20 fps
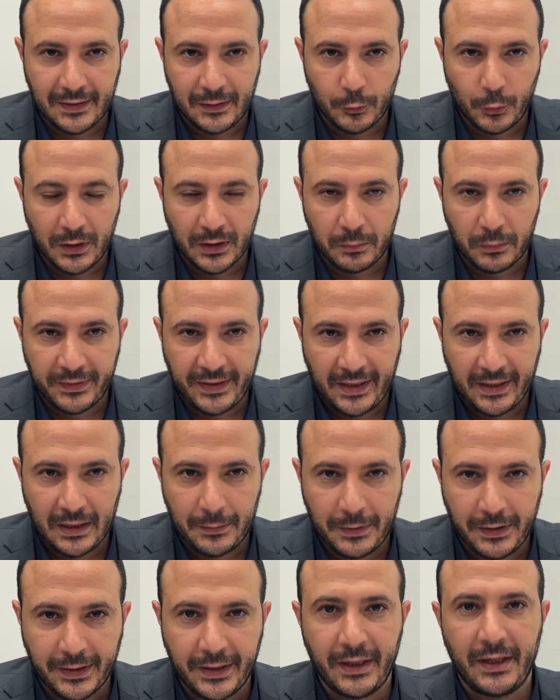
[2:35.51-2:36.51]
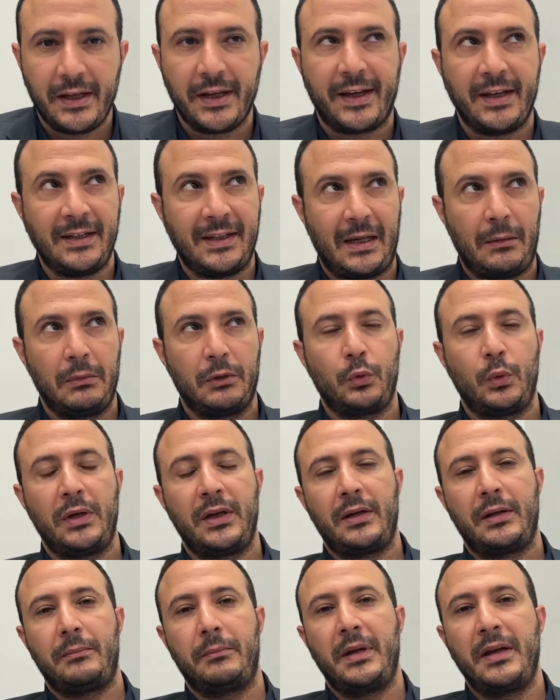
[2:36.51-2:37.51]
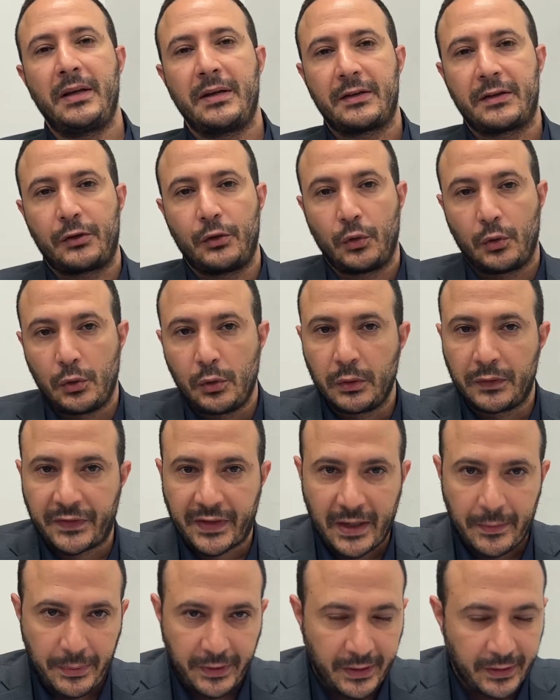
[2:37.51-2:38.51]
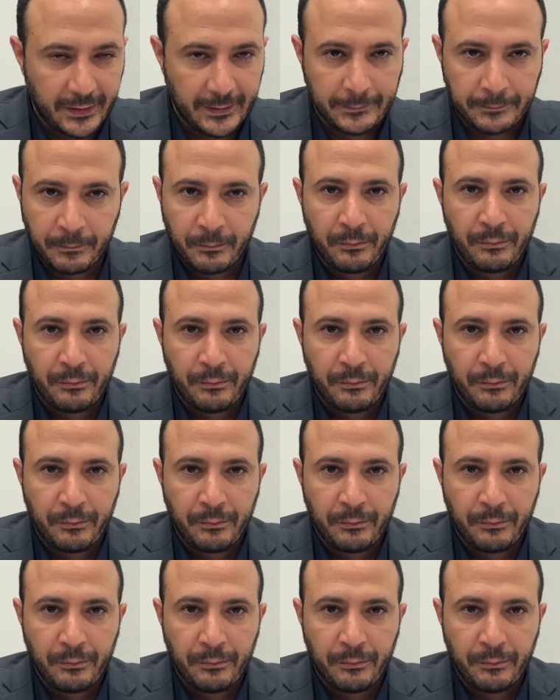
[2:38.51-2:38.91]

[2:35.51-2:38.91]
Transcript: الولايات المتحده الامريكيه اللي كانت عم تمارس ضغوط كبيره